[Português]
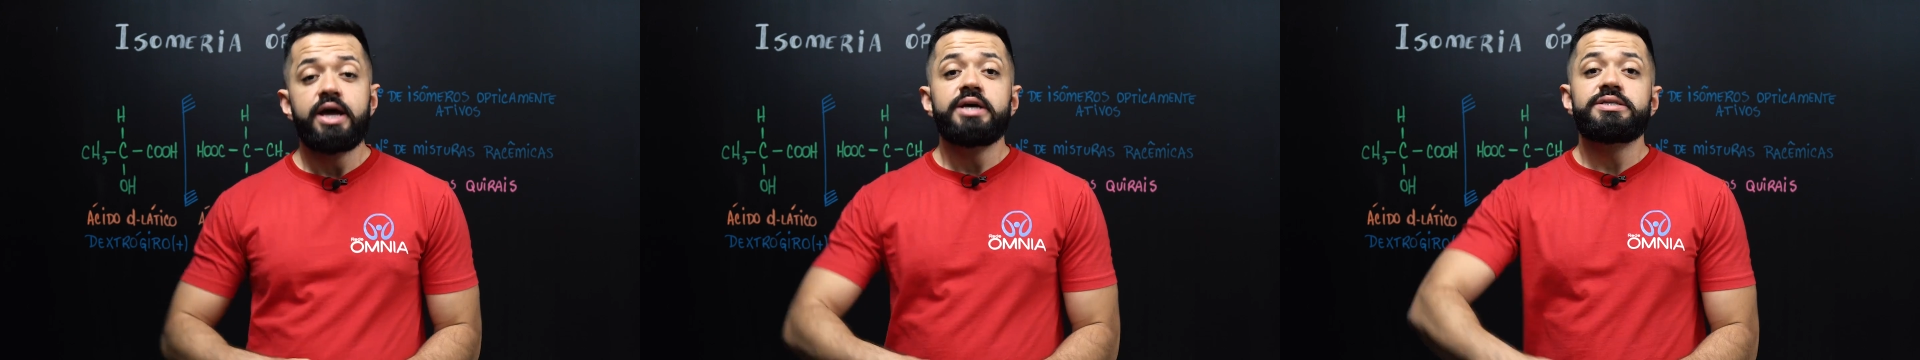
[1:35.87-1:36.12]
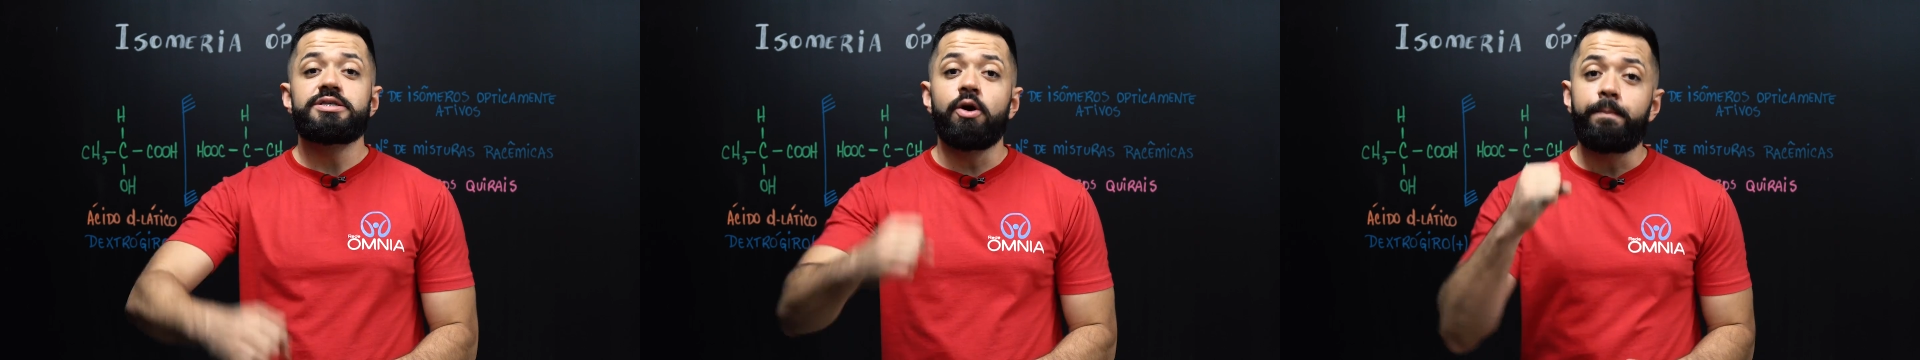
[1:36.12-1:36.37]

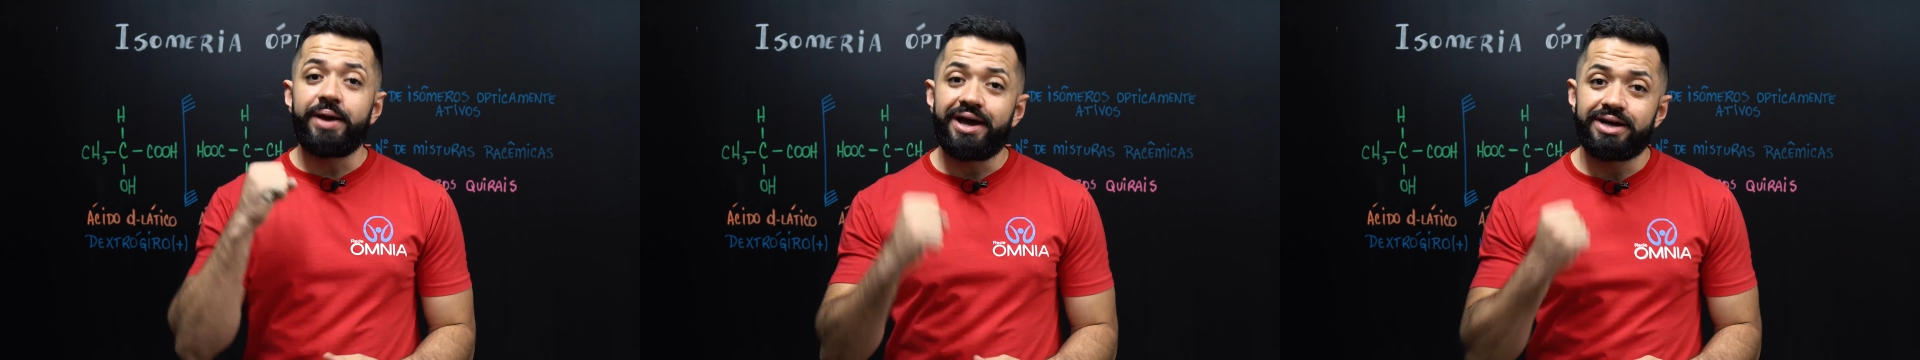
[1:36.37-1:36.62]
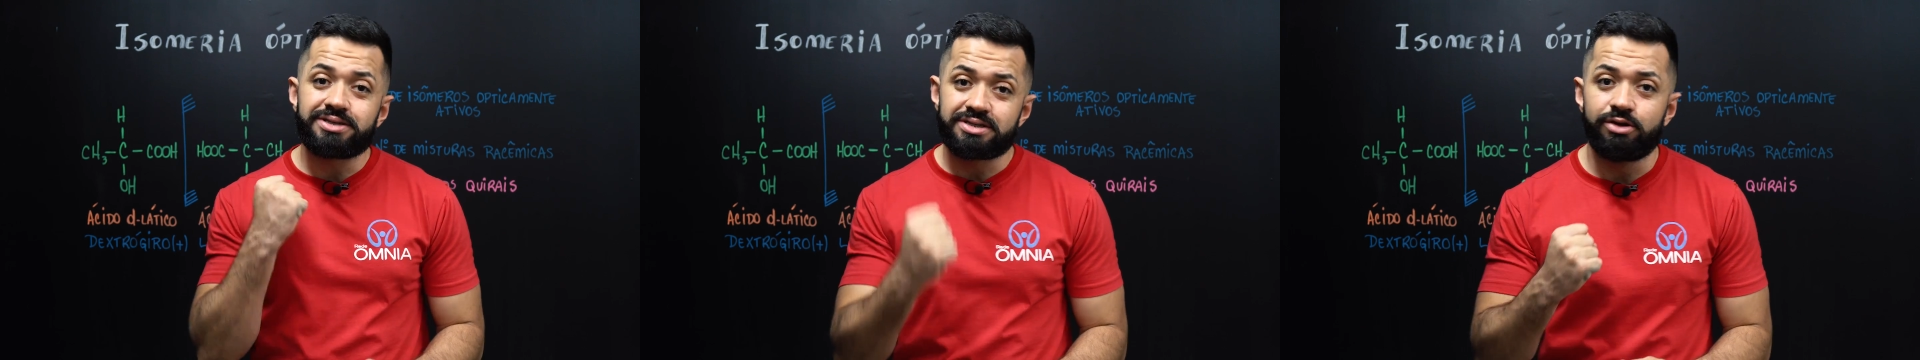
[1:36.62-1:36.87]
Se eu
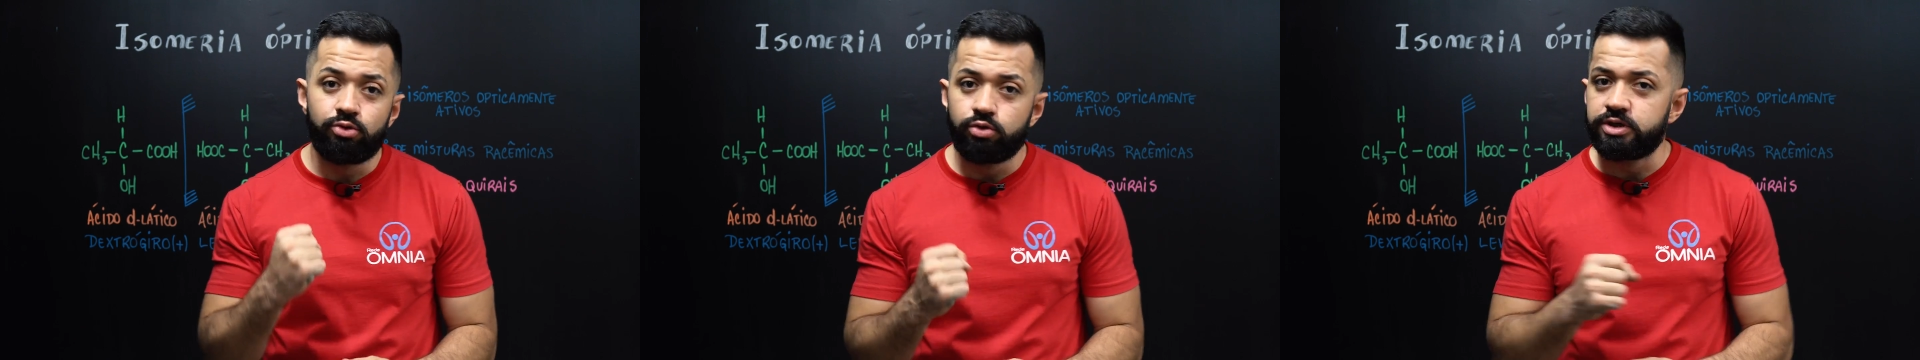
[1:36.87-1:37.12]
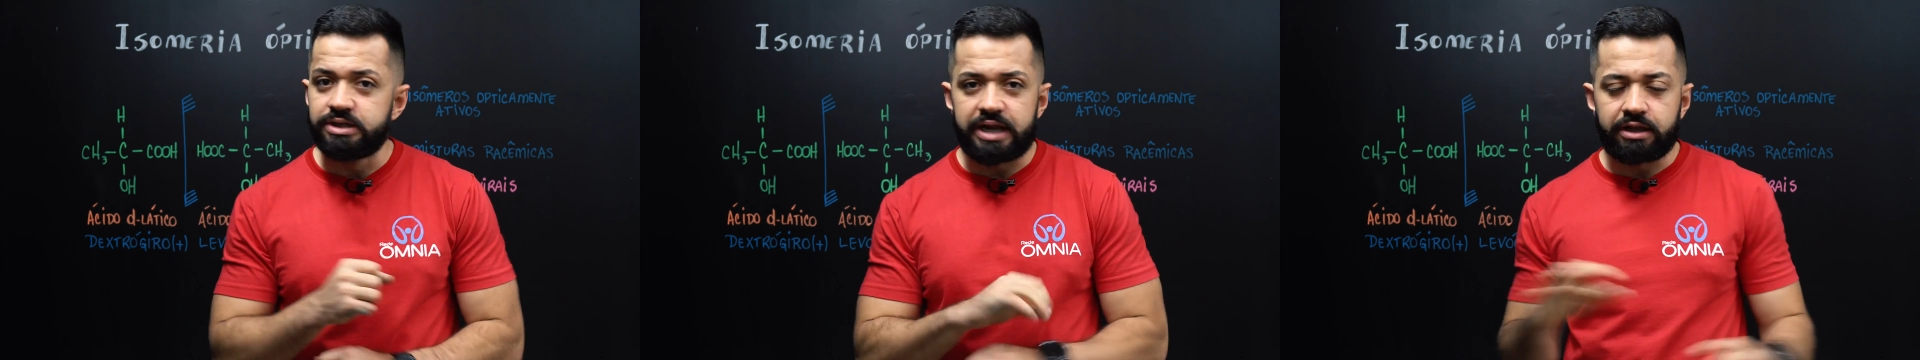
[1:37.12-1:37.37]
pegar essa
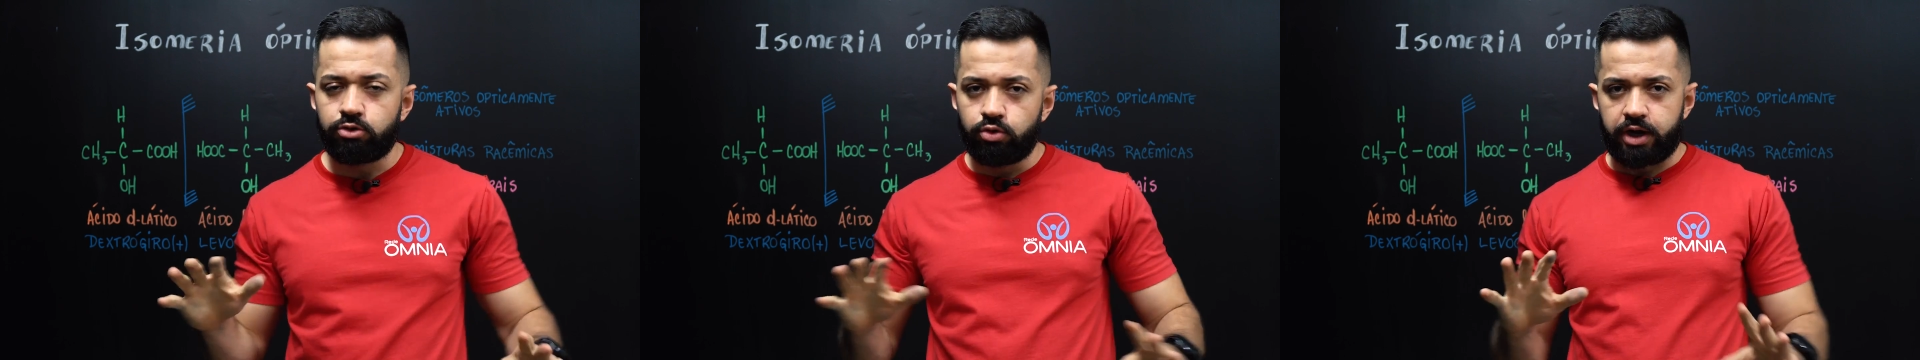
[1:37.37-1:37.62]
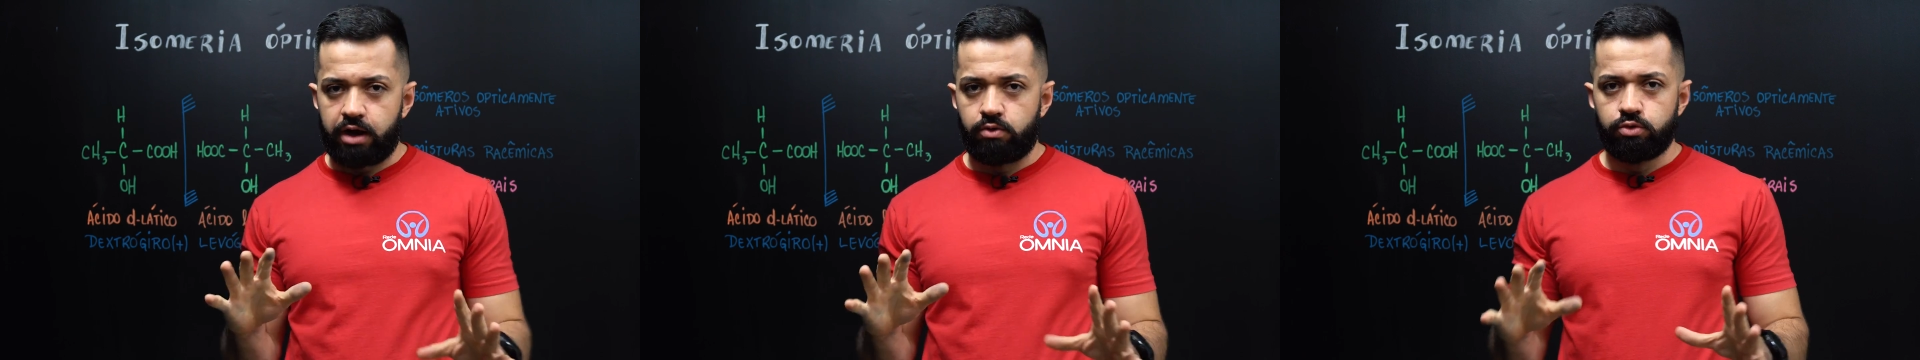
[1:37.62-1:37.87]
luz natural,